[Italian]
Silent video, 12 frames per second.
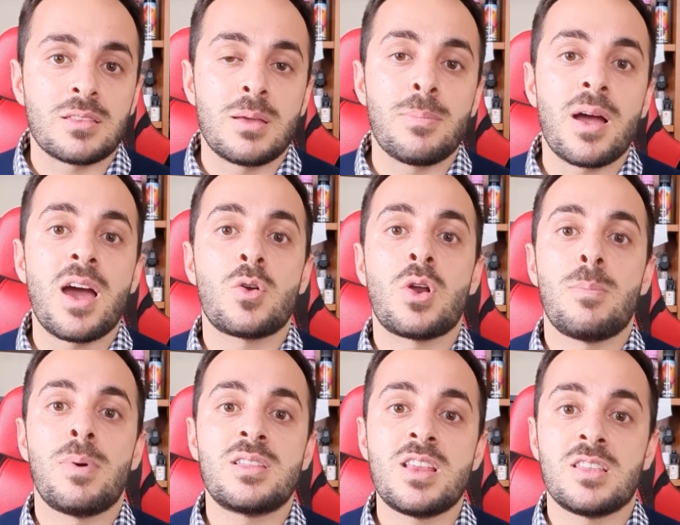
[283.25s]
magari una
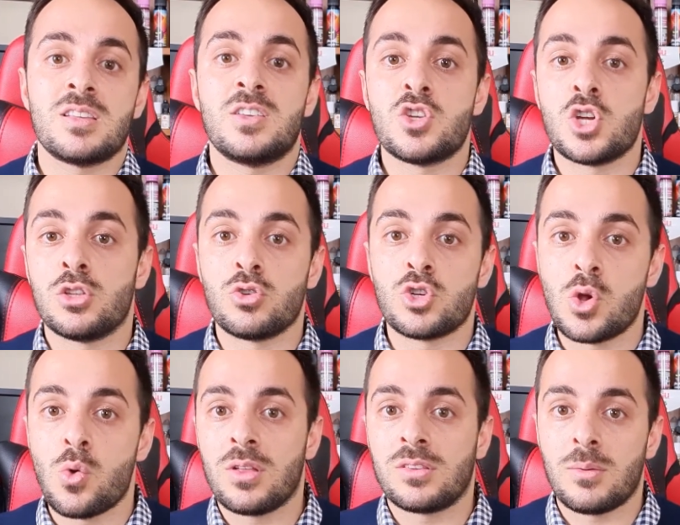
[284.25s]
batteria da
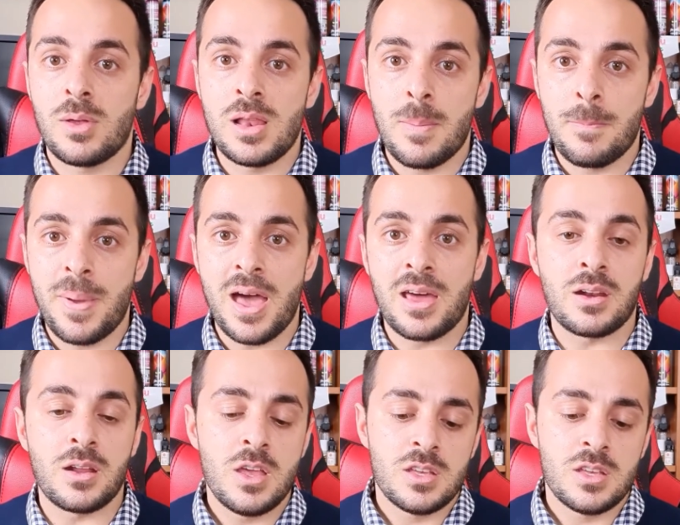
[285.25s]
650 mAh,